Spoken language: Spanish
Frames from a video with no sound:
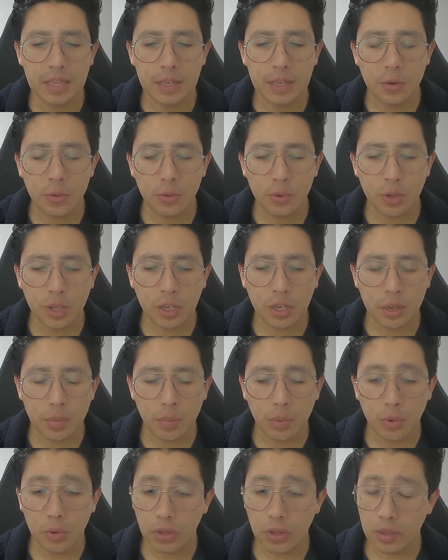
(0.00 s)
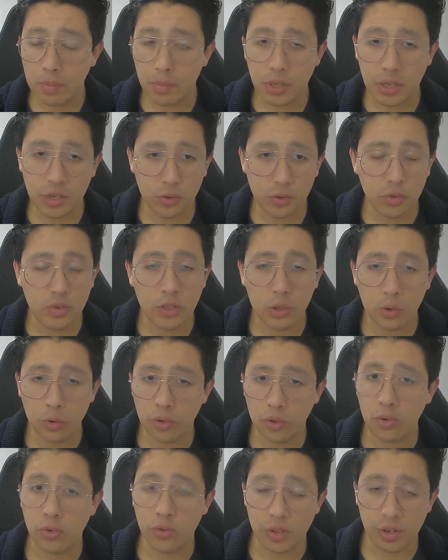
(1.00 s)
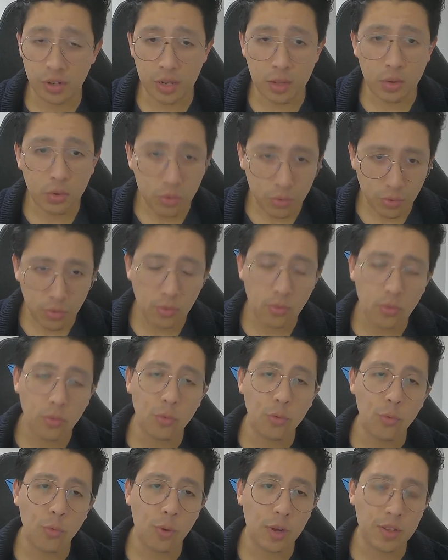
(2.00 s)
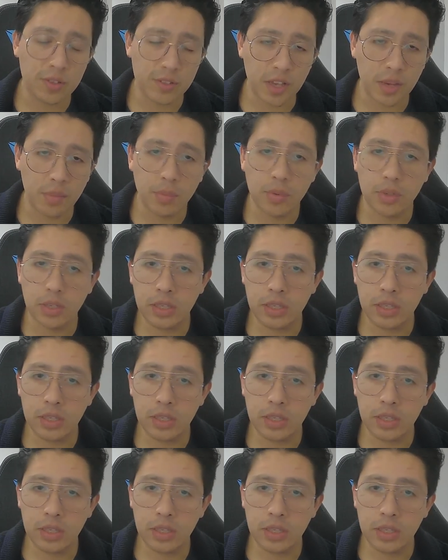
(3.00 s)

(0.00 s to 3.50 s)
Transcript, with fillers: Un ejemplo de aplicaciones de código cerrado son WhatsApp y